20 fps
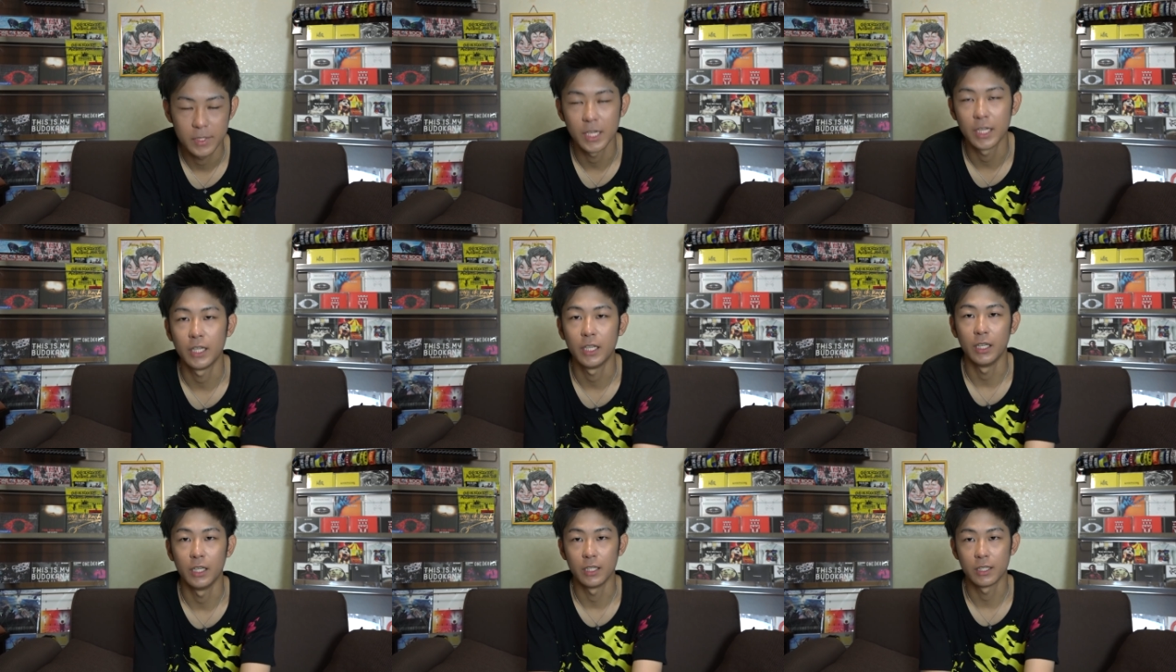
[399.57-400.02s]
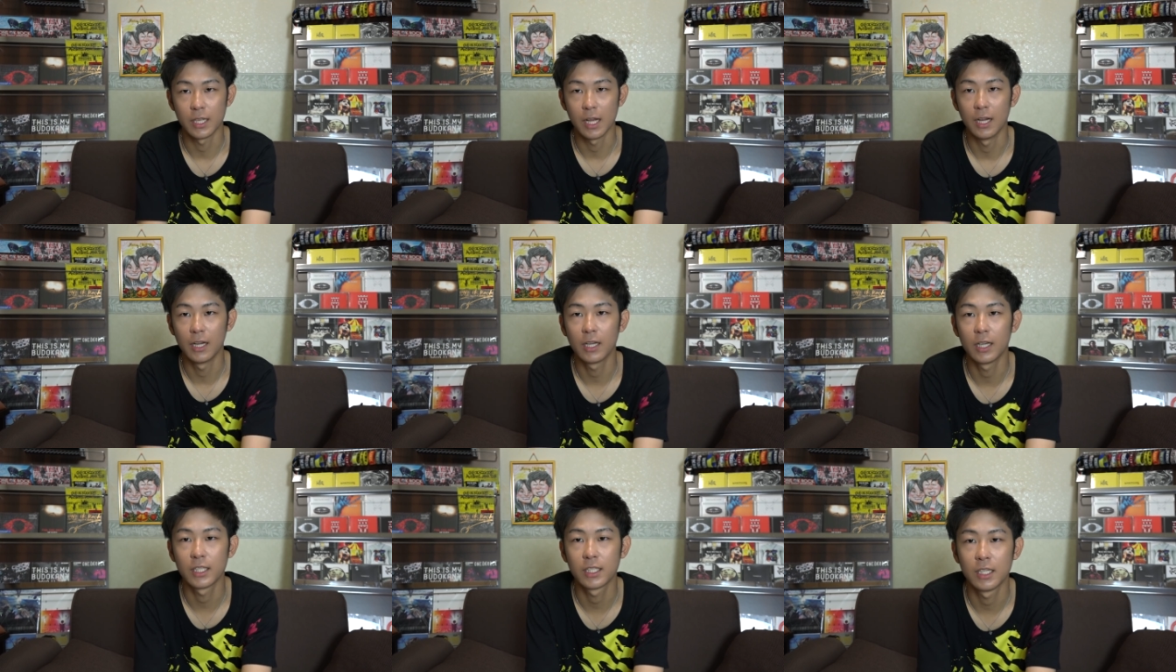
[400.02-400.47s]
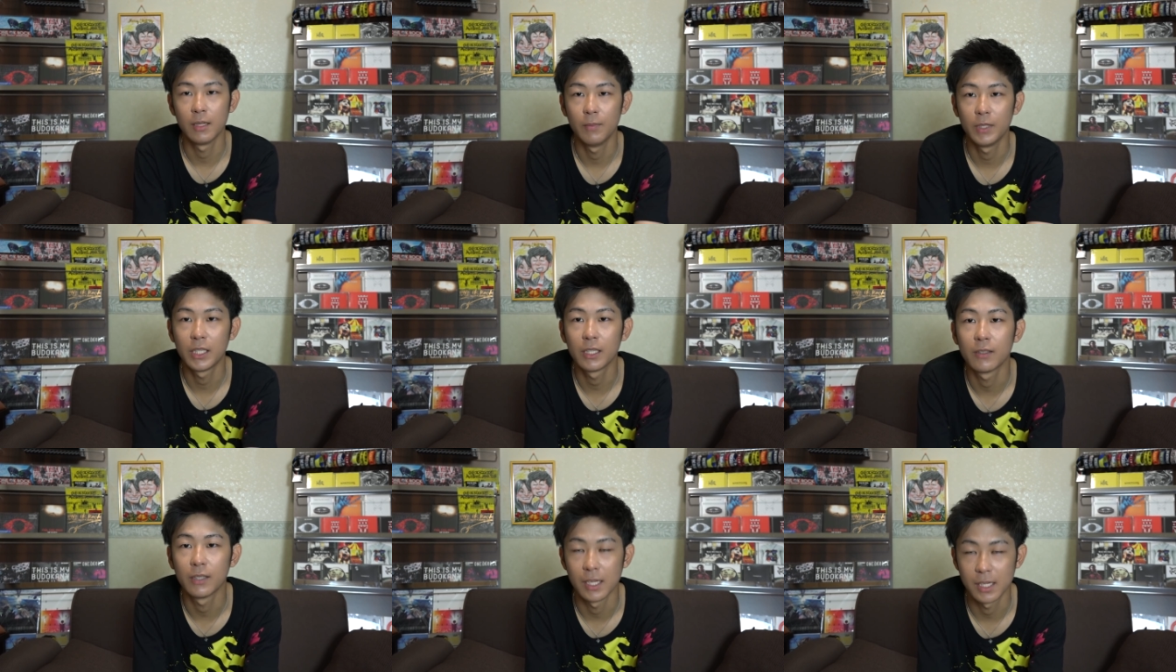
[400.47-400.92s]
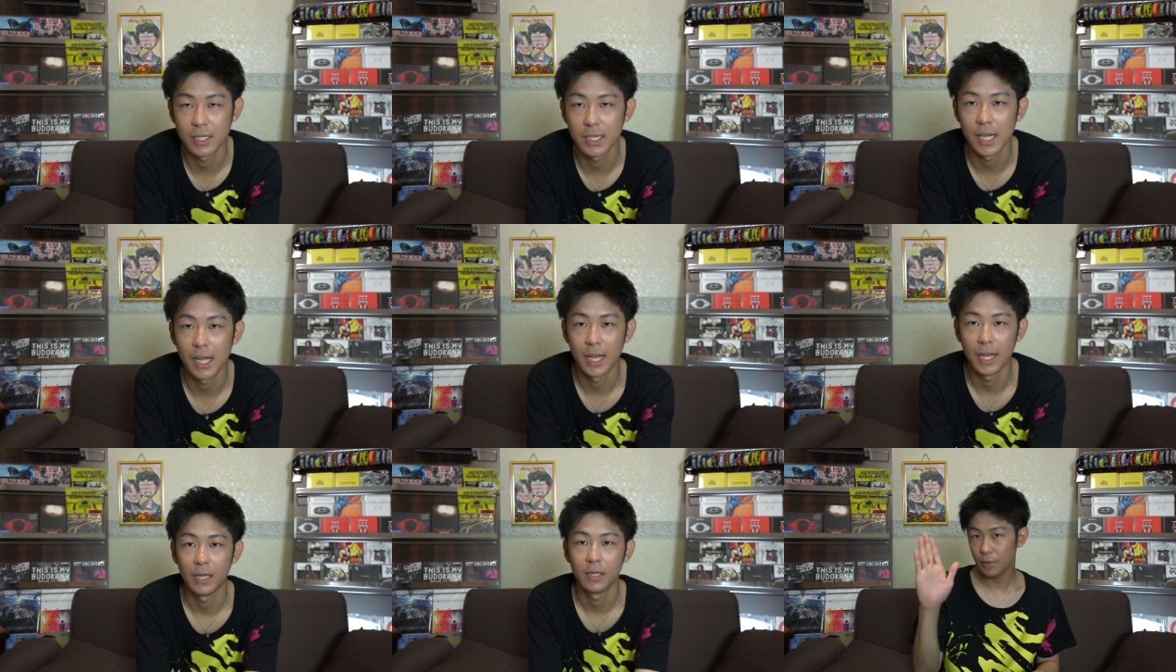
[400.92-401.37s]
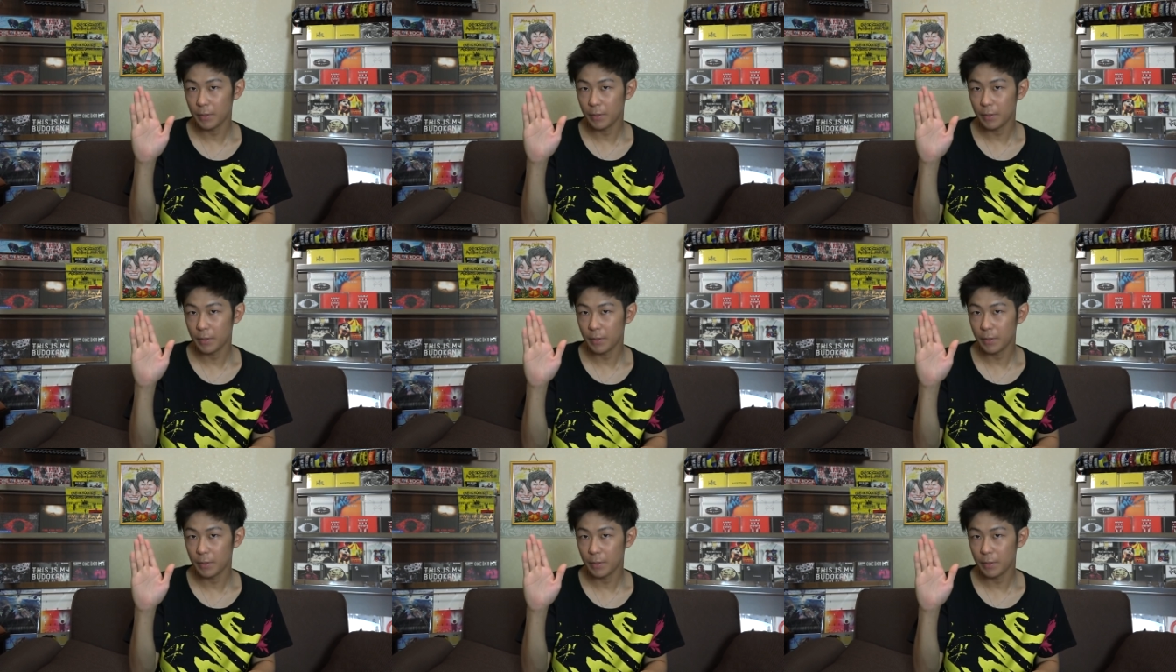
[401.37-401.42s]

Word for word: ぜひ参加してみてください。